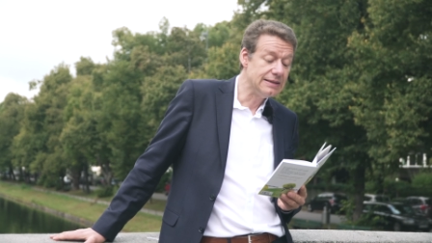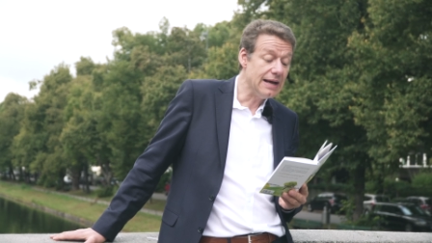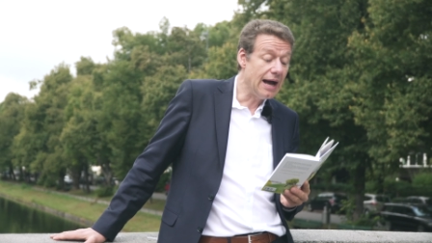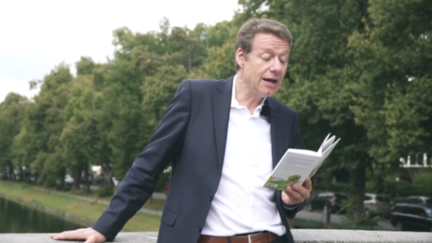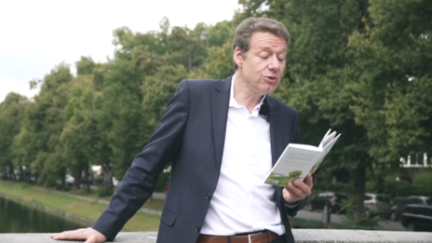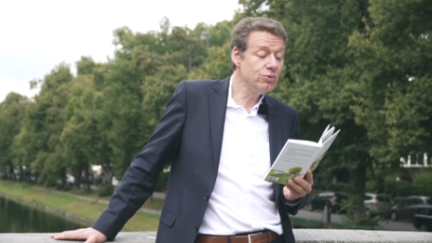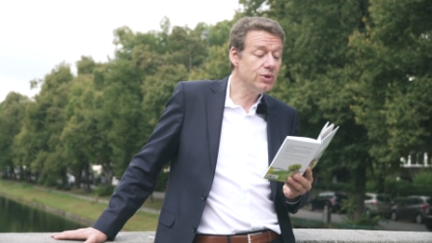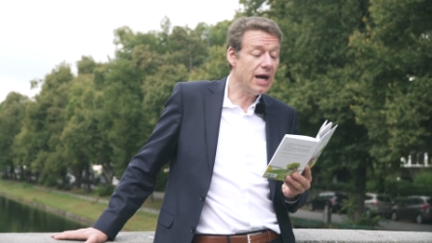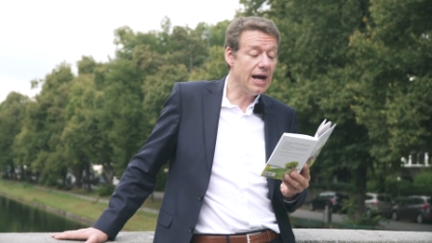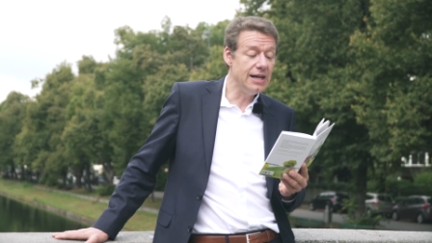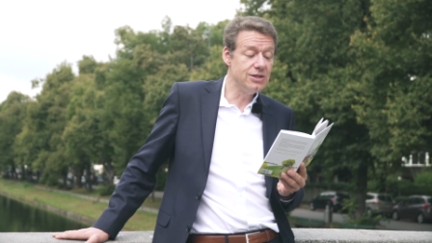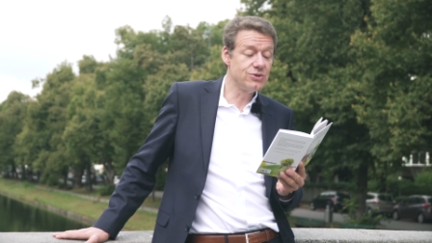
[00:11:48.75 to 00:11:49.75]
Da nun
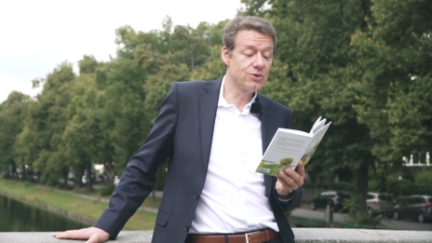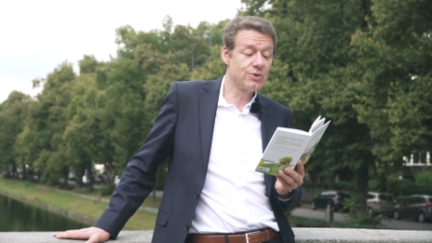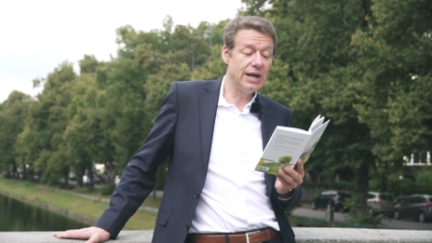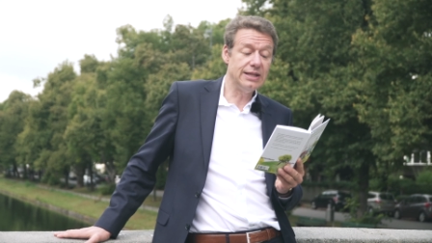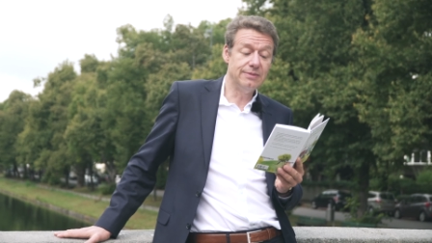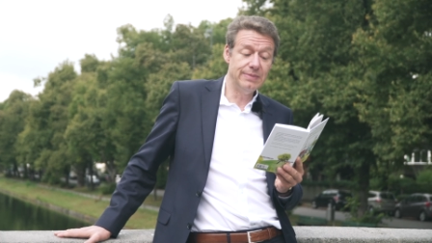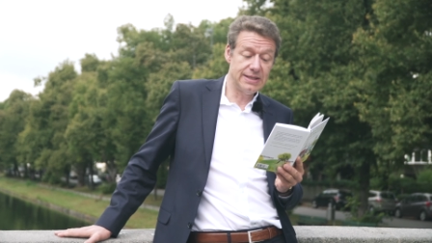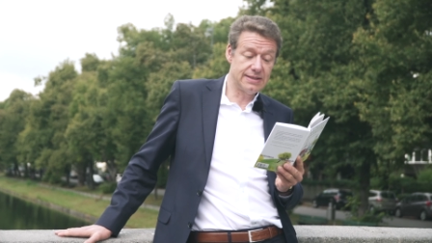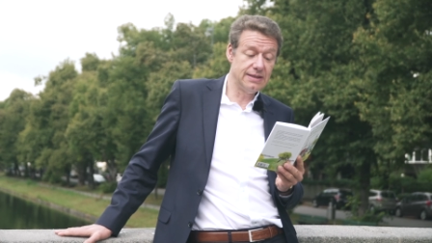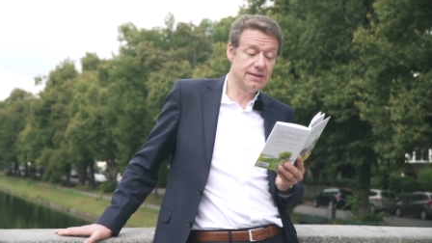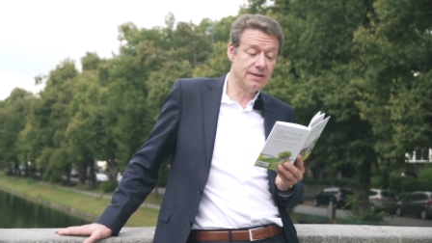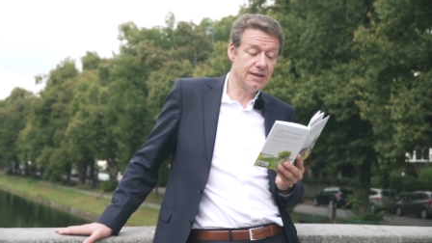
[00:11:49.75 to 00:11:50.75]
also Great
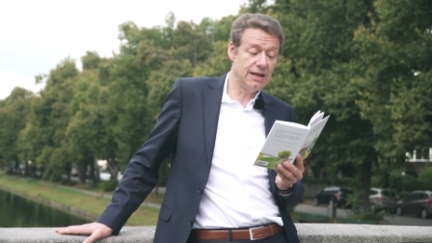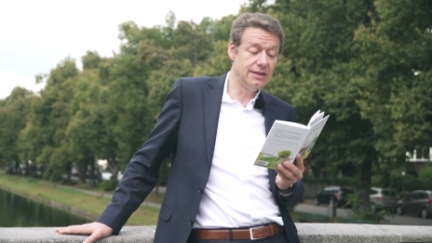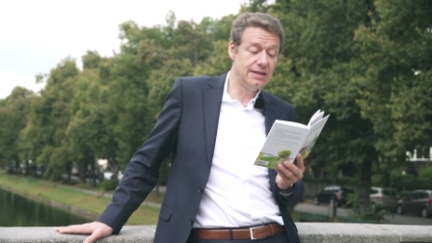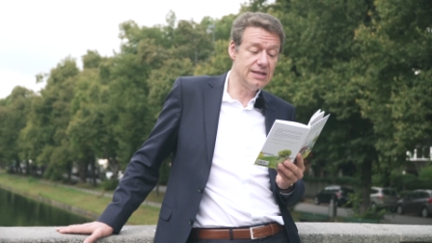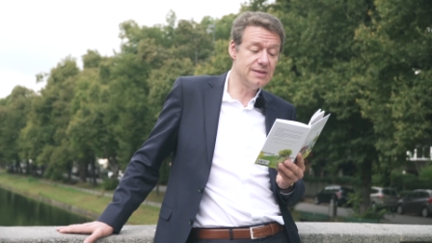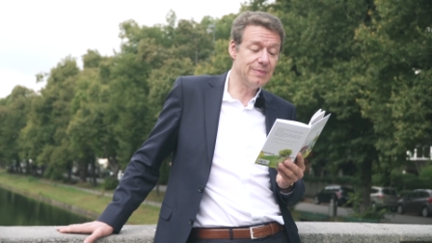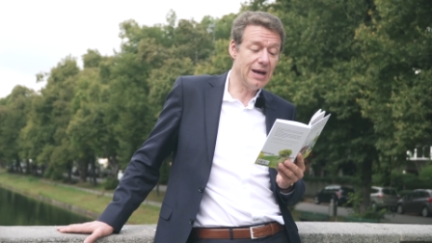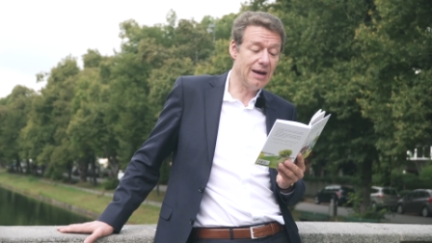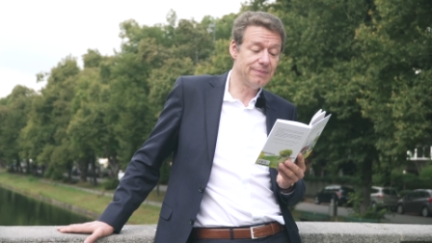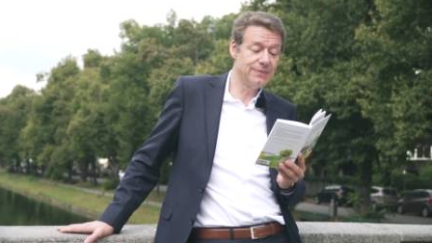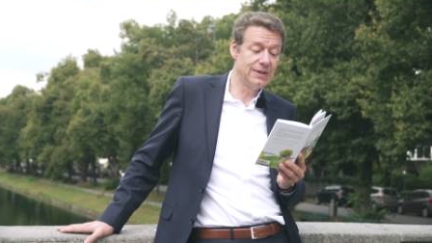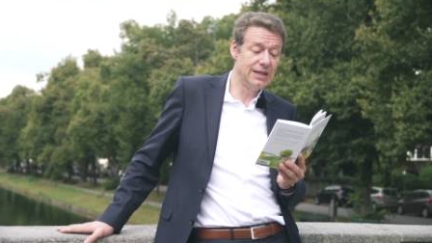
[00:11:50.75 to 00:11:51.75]
Missenden an diesem
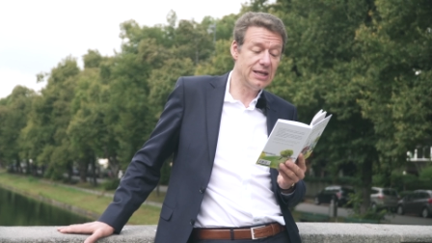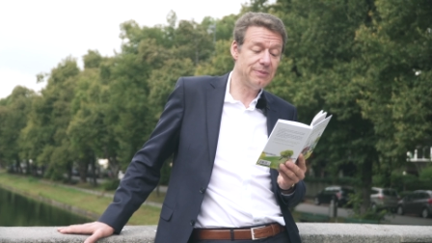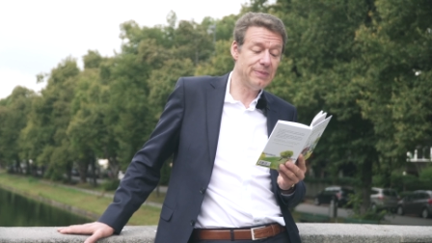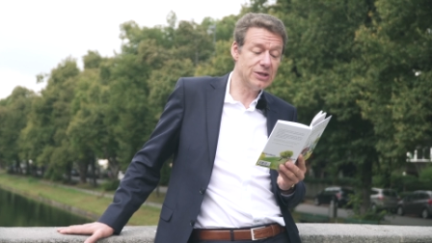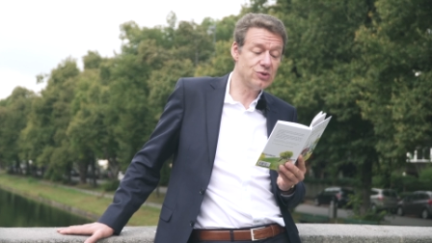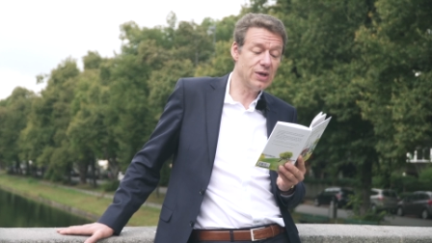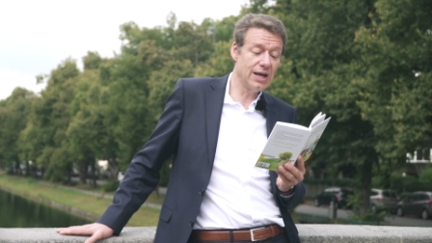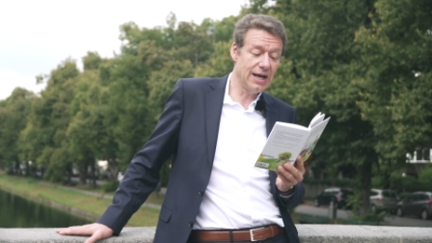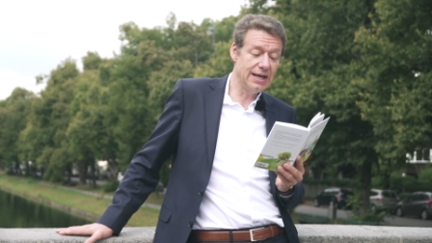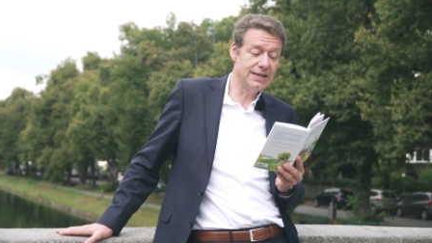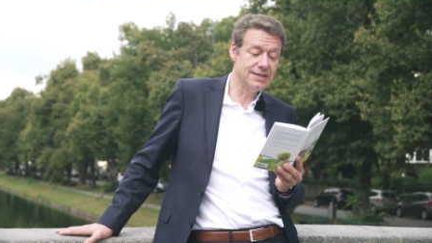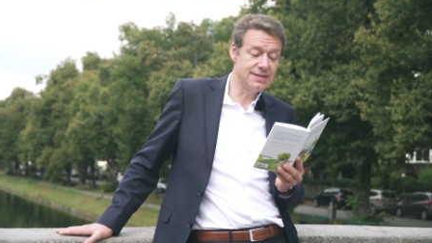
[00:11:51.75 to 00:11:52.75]
Abend nicht mehr zu
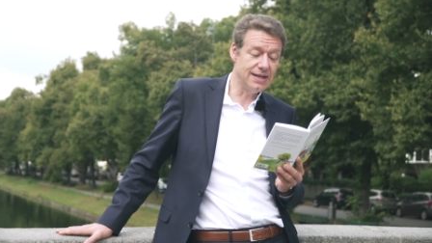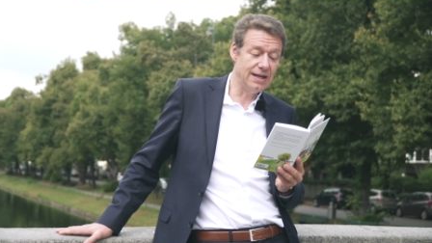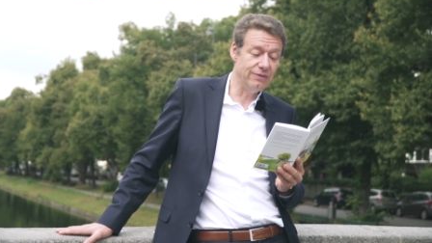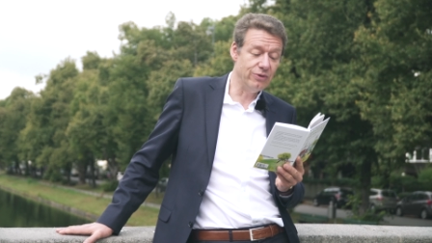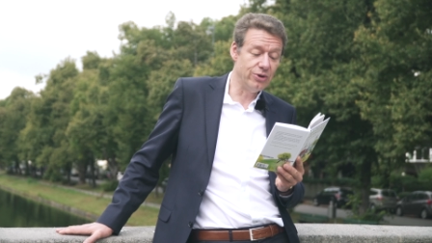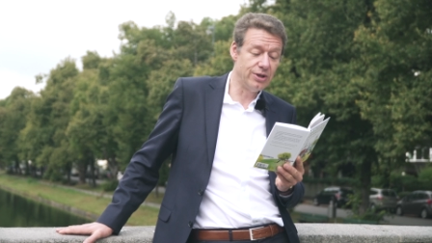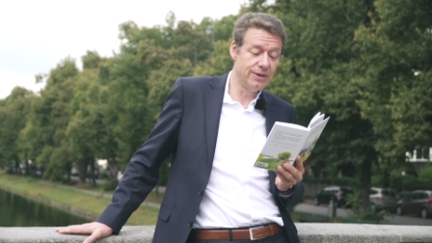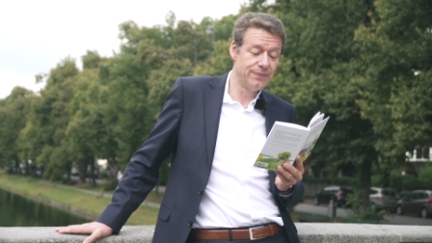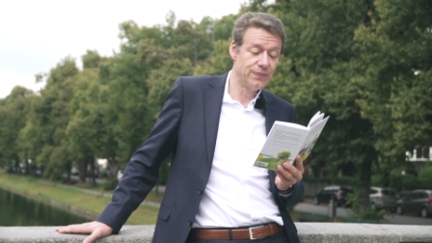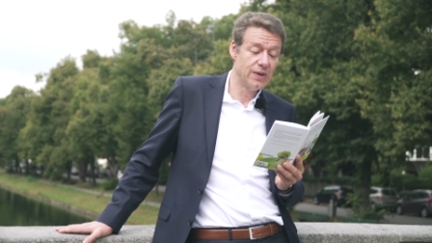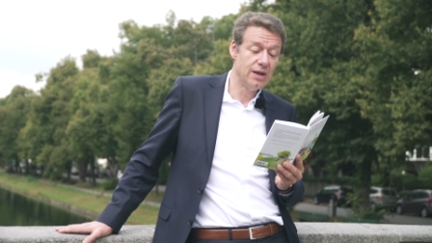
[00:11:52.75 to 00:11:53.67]
erreichen sein würde,